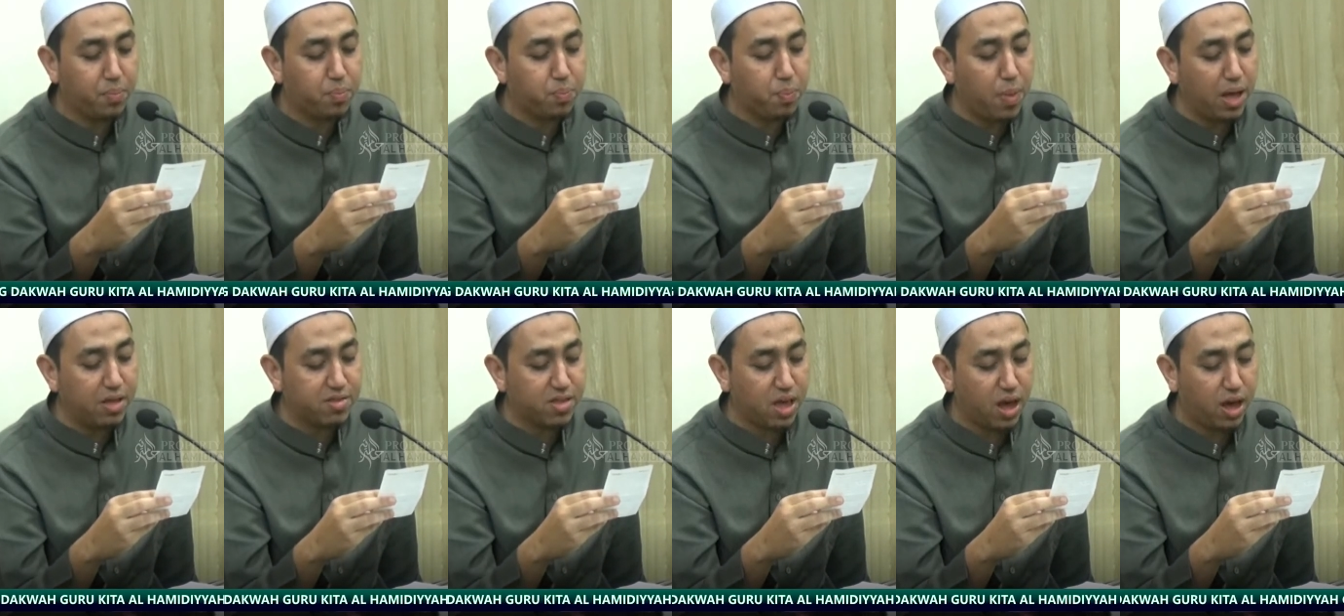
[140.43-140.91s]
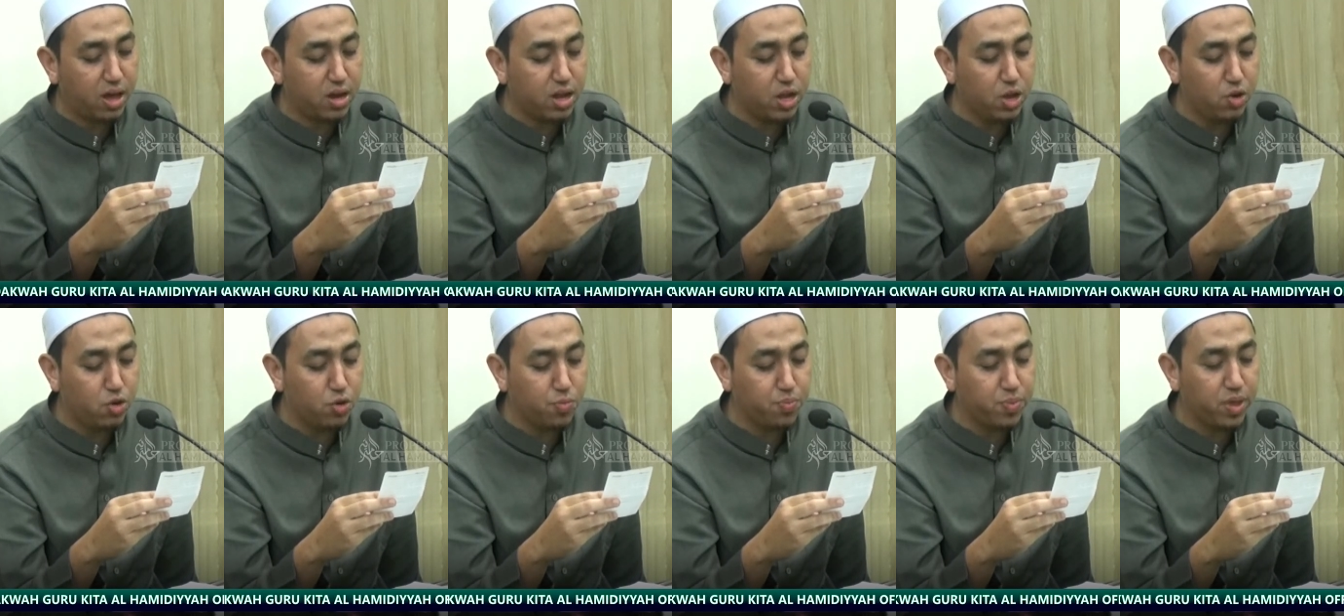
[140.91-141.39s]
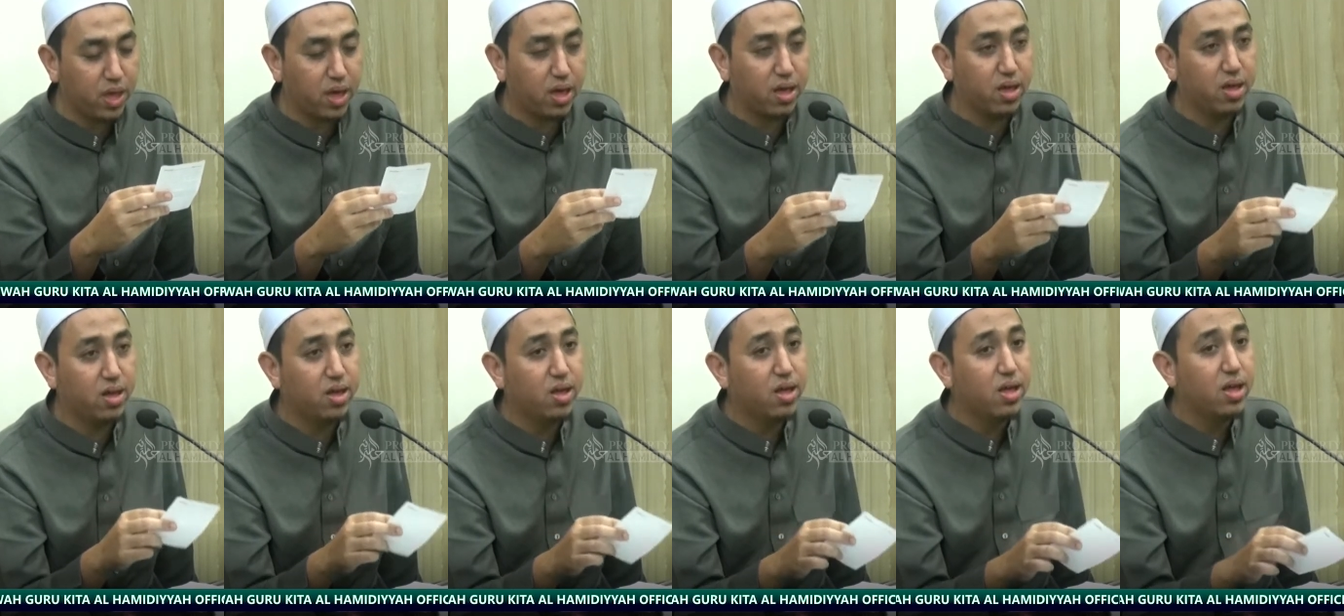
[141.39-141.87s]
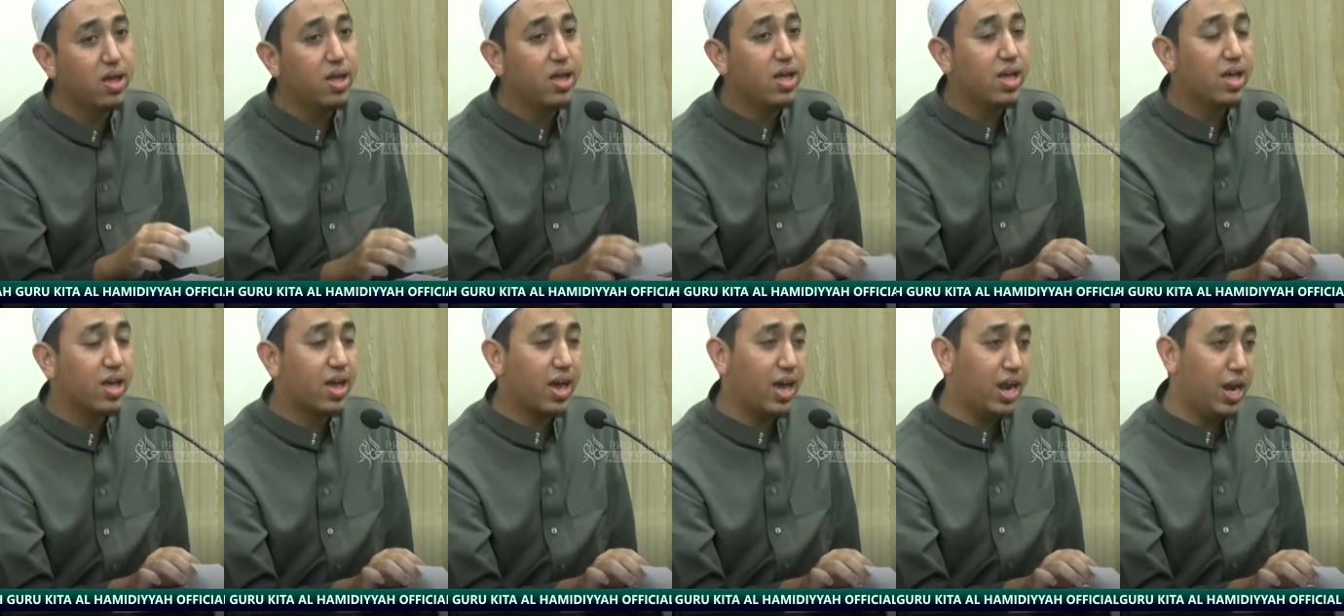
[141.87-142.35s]
pasangan hidupnya
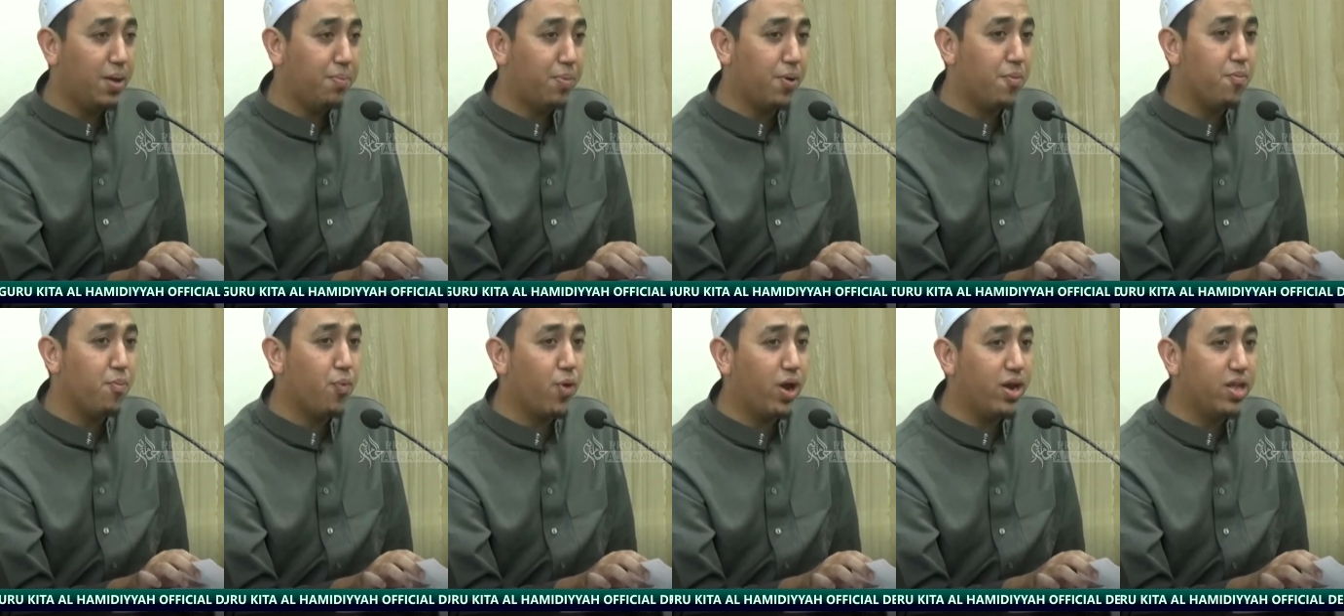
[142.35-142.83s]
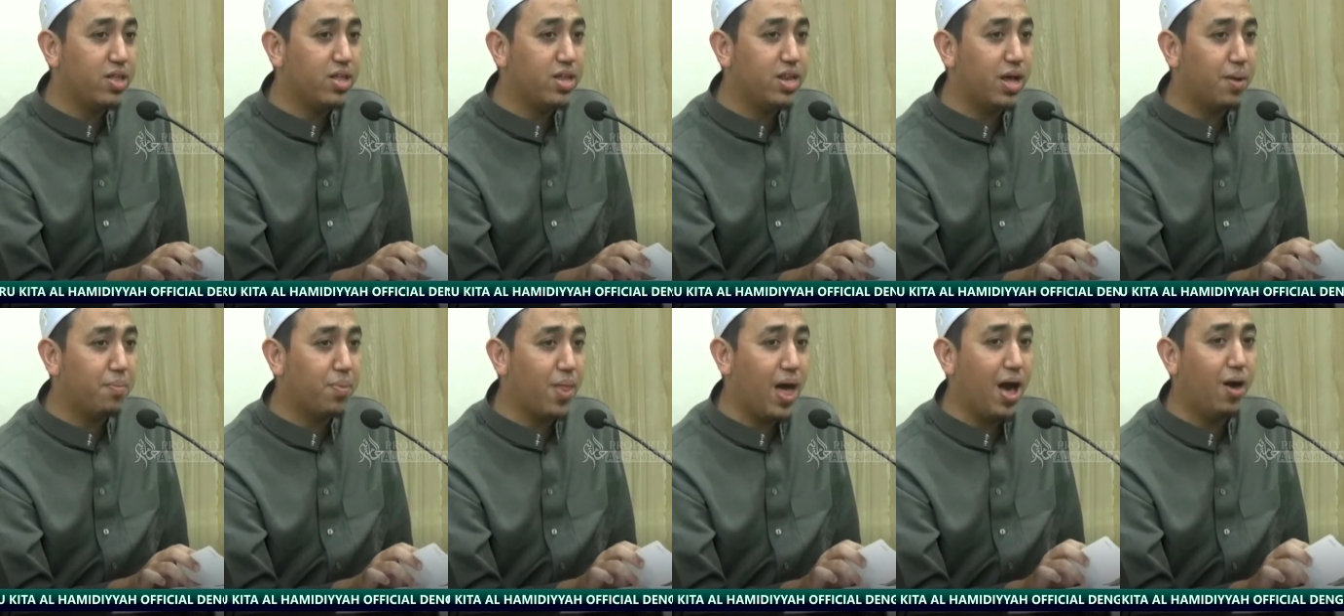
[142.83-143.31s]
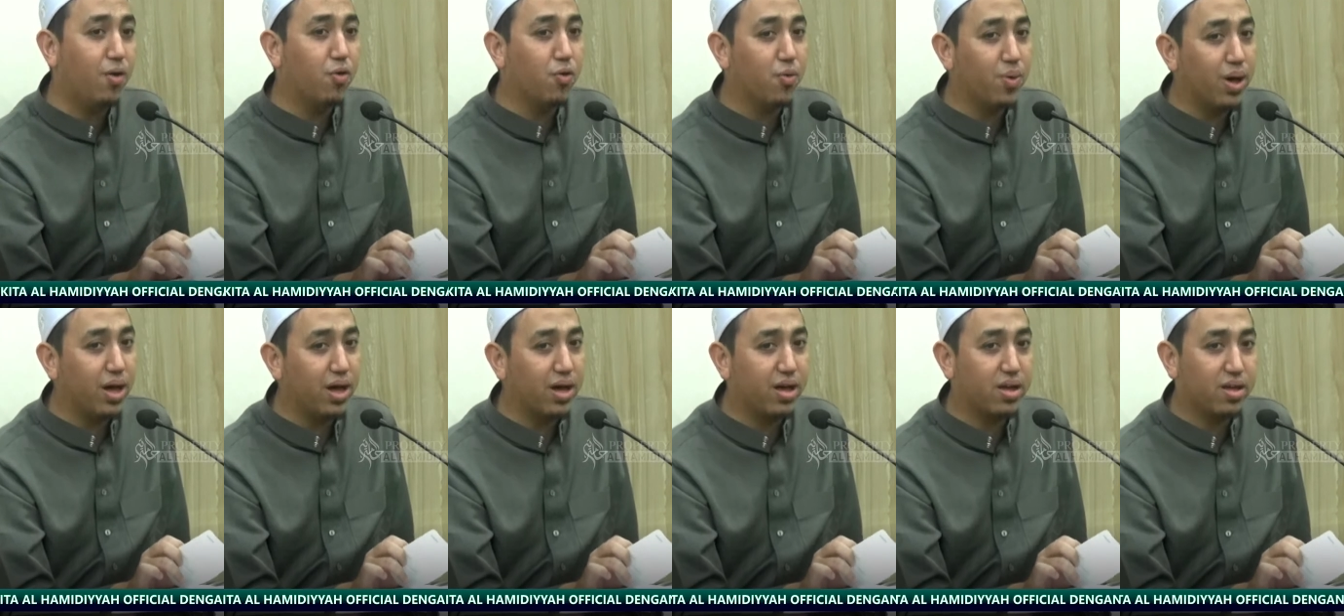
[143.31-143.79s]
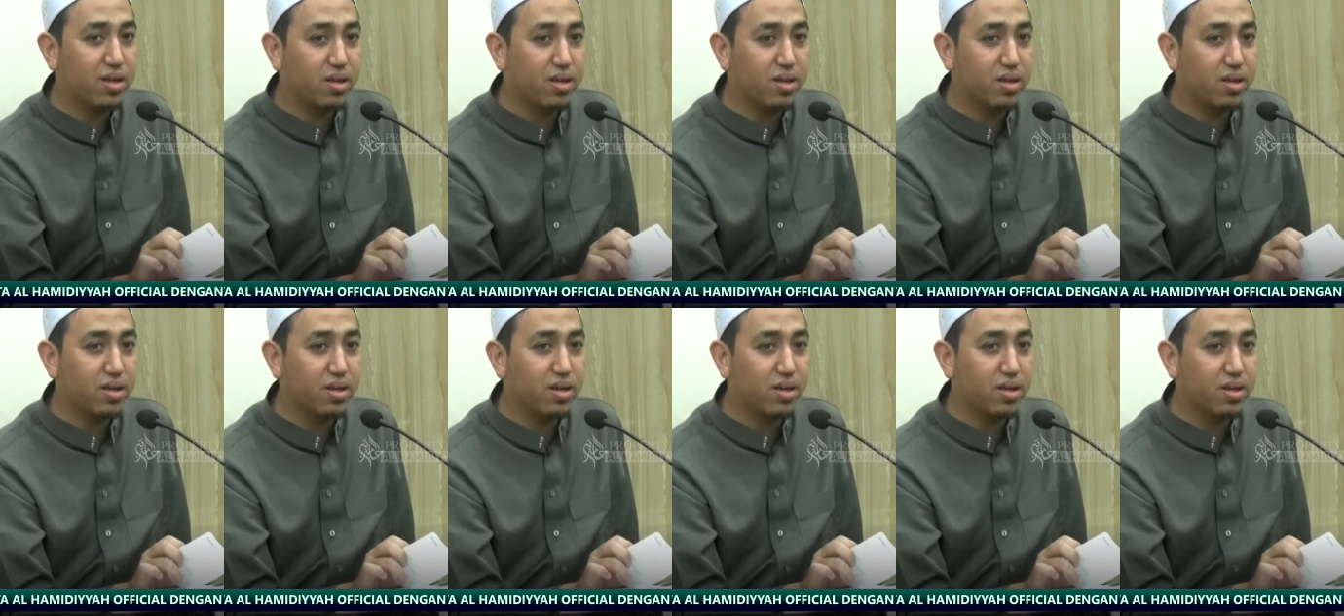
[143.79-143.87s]
karena perempuannya tidak tahu Pak